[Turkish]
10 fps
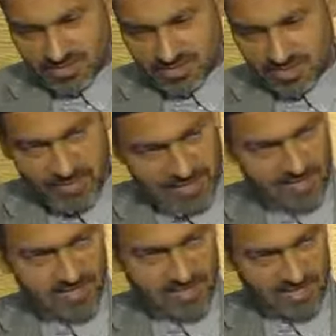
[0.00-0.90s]

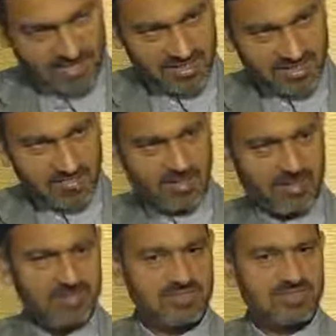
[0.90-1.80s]
Yemek esnasında
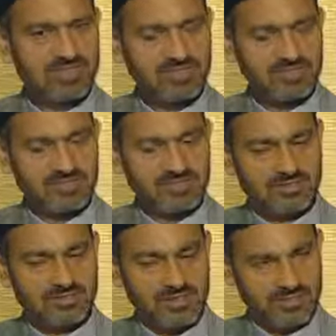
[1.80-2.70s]
babam,
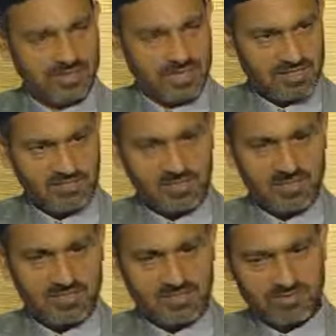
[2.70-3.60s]
benim kain
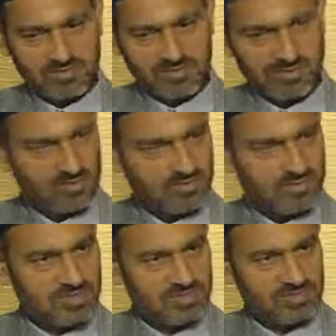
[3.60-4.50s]
babam,
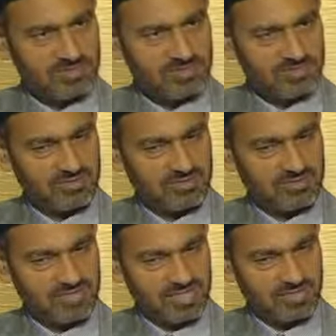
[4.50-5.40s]
onun bir e,
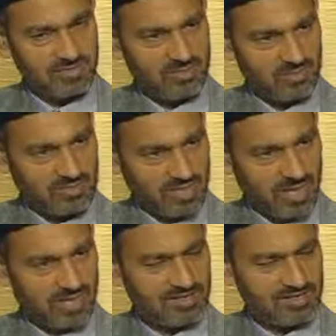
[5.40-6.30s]
ne diyeyim,
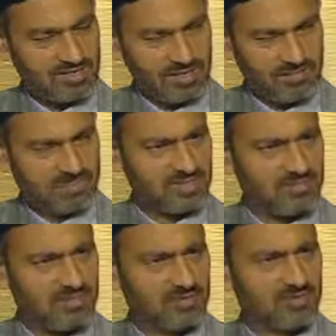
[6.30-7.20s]
doktora
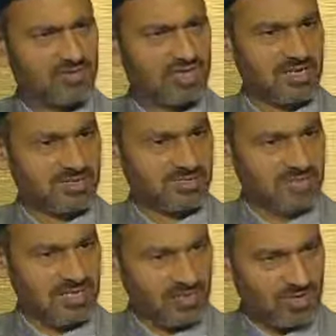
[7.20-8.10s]
yapmış veya doktora
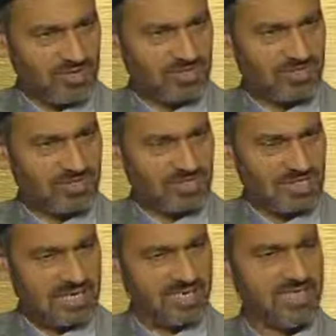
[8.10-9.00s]
yapmakta olan bir
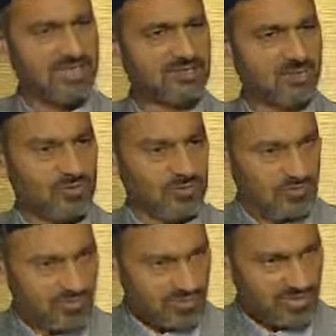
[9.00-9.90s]
ilahiyatçı
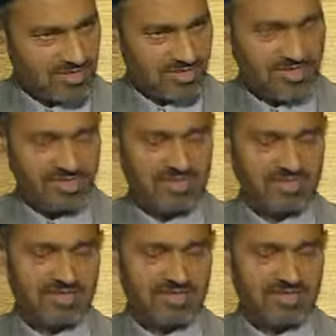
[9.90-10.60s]
olduğunu evet.